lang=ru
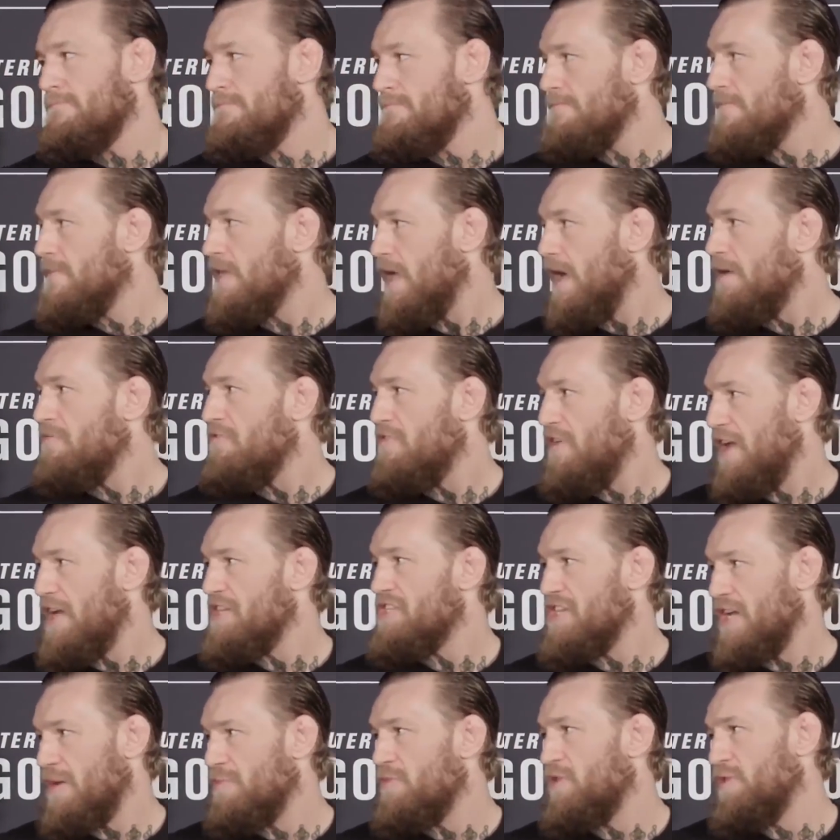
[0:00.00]
А я
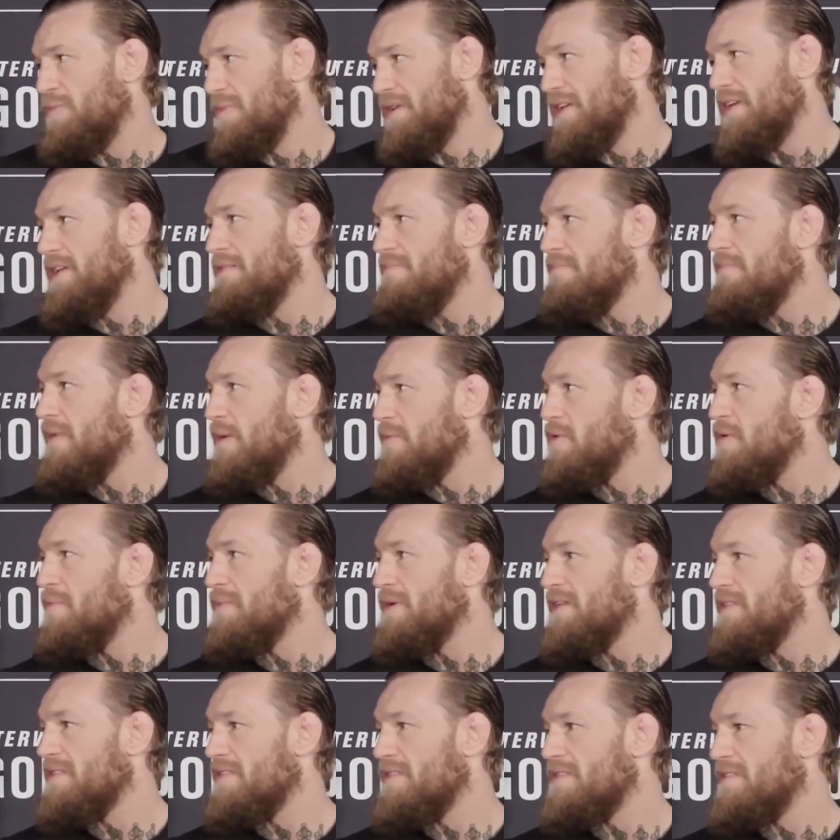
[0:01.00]
свеж и готов к тому,
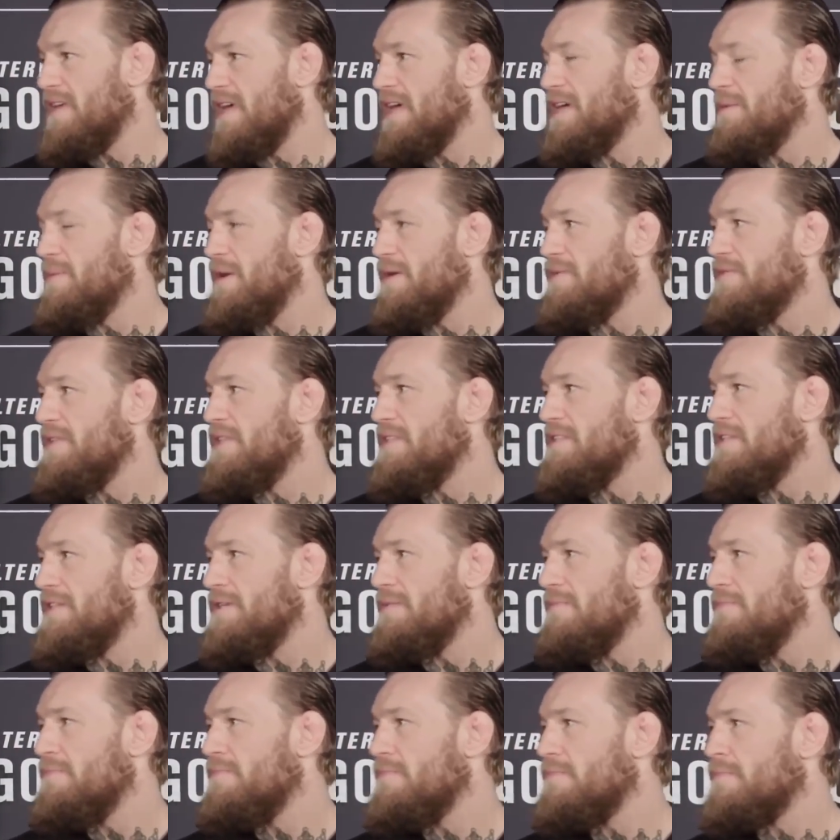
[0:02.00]
чтобы выйти и
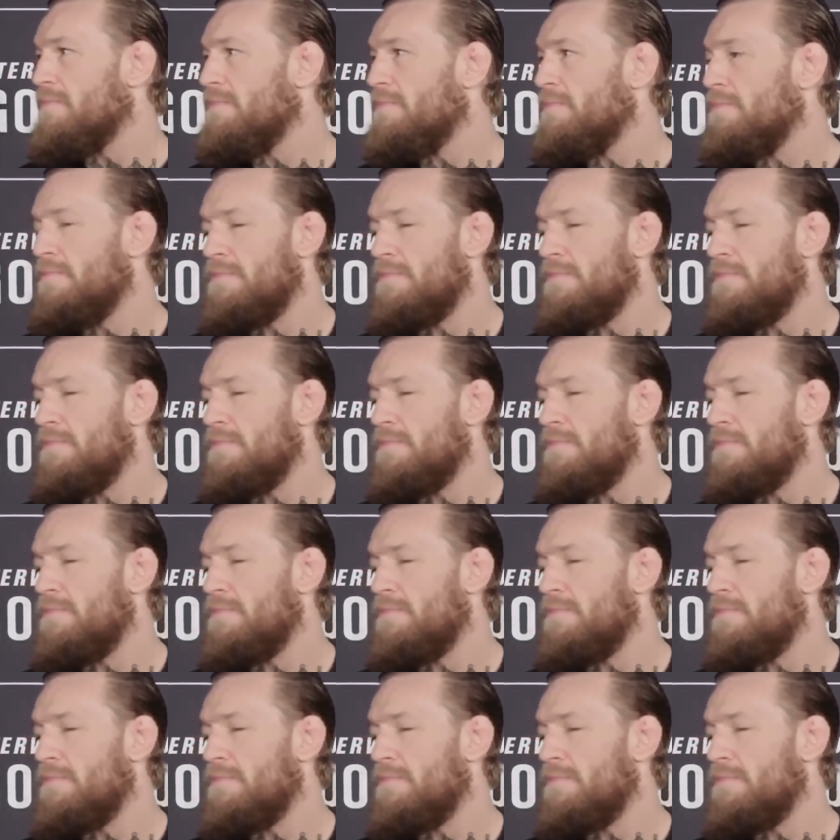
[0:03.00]
забрать этот